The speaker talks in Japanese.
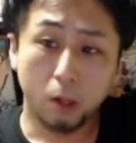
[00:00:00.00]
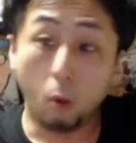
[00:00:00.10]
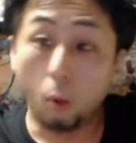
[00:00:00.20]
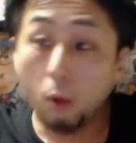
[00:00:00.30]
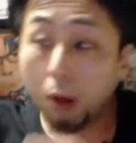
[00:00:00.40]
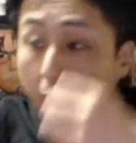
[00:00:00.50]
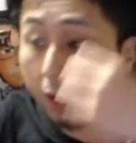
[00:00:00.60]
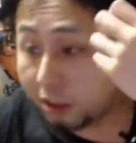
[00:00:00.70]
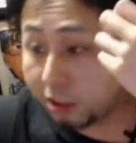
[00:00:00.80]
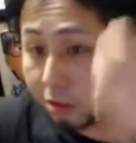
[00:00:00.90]
俺が
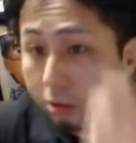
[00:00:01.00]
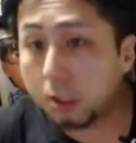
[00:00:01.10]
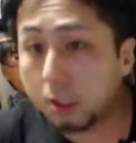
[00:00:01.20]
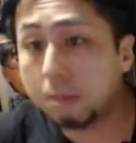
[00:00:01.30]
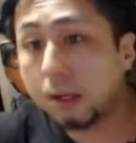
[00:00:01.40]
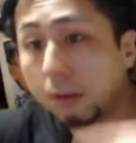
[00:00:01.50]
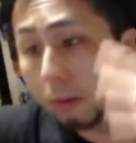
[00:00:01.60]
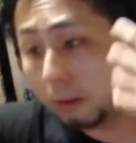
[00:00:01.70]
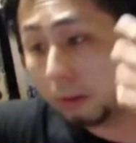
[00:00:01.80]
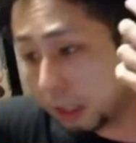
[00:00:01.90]
一生懸命
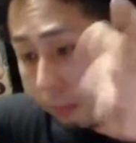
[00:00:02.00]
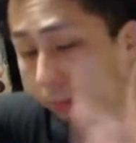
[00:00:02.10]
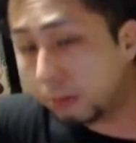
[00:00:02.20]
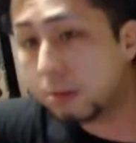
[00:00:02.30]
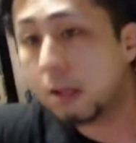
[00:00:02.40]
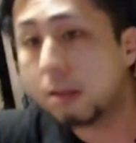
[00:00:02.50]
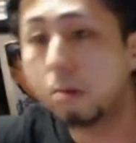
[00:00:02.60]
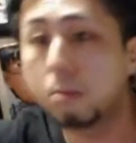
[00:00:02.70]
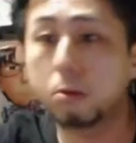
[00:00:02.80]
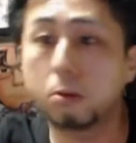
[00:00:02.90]
本気でぶつけて
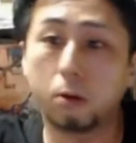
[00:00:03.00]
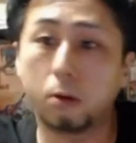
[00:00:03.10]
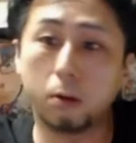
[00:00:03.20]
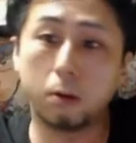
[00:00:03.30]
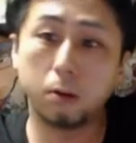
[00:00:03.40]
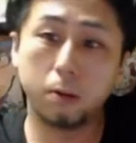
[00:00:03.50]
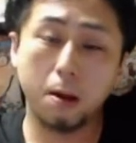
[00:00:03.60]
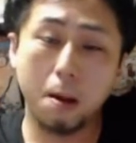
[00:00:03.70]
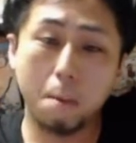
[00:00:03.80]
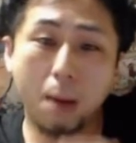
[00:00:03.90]
るものを
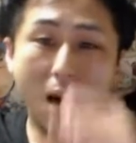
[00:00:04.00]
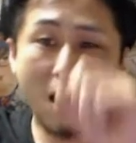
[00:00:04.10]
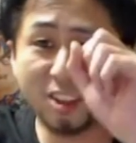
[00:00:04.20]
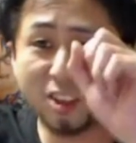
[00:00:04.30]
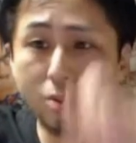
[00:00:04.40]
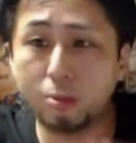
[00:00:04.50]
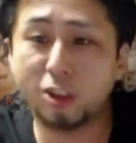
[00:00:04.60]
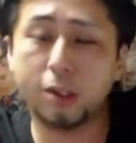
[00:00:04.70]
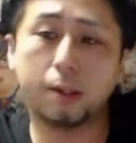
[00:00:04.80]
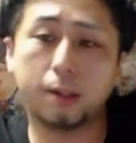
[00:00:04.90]
パッシブ
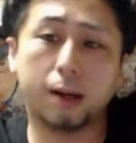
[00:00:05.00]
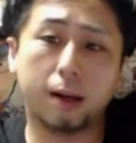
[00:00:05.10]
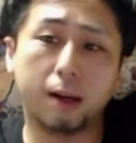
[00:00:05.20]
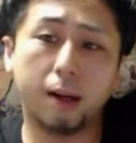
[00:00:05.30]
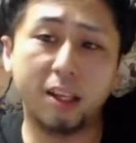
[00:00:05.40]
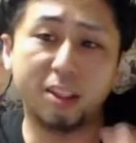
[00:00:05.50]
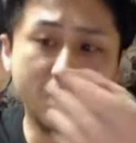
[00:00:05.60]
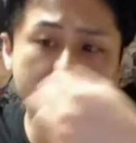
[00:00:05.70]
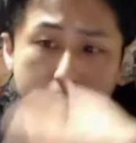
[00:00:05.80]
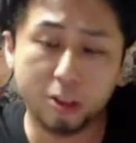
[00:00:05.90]
してんだから
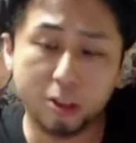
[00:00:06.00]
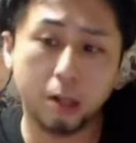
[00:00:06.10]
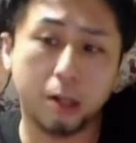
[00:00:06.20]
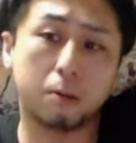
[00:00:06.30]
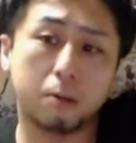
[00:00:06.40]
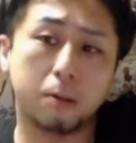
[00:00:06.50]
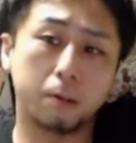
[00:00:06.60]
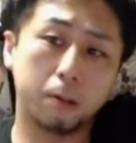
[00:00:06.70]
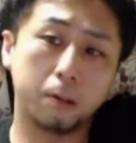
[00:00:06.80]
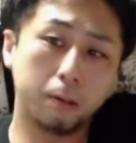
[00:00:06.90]
レシーブしないと。
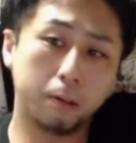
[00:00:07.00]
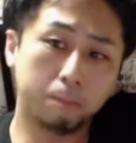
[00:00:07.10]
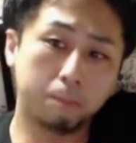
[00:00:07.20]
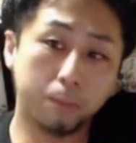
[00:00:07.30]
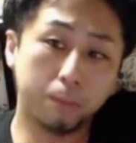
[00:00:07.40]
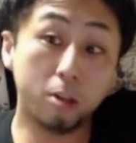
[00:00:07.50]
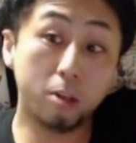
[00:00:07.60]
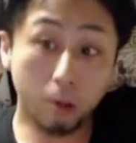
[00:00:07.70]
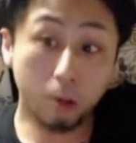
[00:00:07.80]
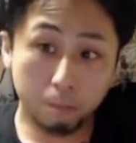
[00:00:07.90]
で
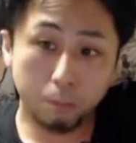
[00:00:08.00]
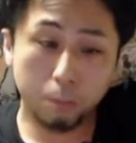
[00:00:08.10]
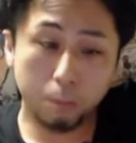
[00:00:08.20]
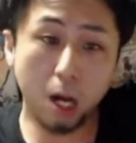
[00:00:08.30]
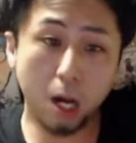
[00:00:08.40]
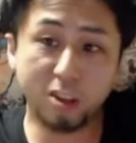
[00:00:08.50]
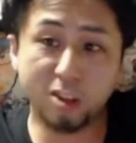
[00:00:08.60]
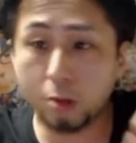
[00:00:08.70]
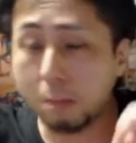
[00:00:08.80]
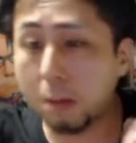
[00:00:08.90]
しょ？
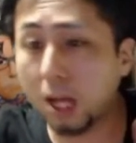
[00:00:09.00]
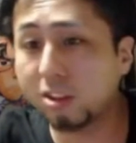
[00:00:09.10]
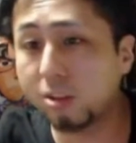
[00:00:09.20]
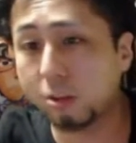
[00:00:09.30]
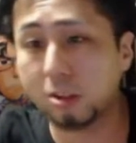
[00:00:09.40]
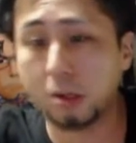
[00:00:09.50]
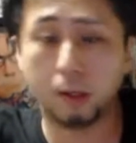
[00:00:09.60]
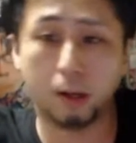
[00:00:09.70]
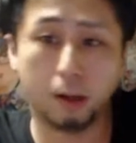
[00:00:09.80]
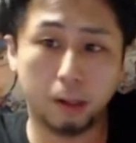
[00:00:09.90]
パッシブにパッシブして
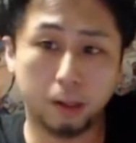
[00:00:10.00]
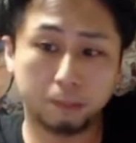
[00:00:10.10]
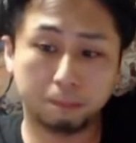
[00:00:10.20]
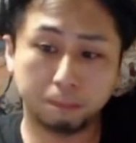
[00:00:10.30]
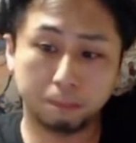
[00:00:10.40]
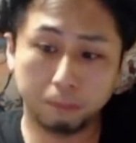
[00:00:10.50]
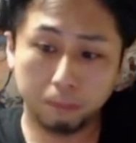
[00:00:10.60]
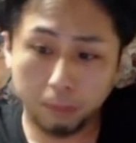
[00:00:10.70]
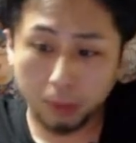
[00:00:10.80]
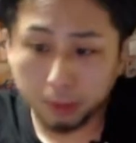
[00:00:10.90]
んだから。
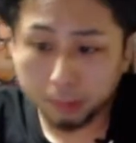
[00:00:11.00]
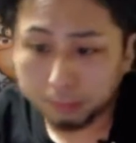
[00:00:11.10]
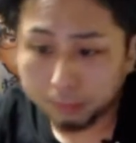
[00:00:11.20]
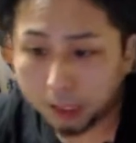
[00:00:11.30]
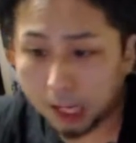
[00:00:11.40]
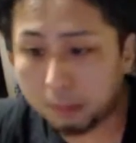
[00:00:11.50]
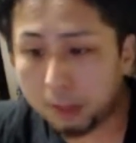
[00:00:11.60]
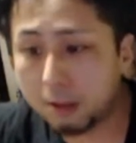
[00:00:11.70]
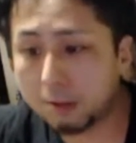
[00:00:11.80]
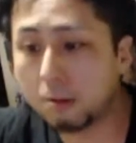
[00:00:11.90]

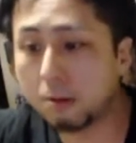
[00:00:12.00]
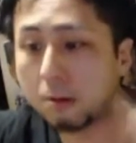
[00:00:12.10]
ダメですよ。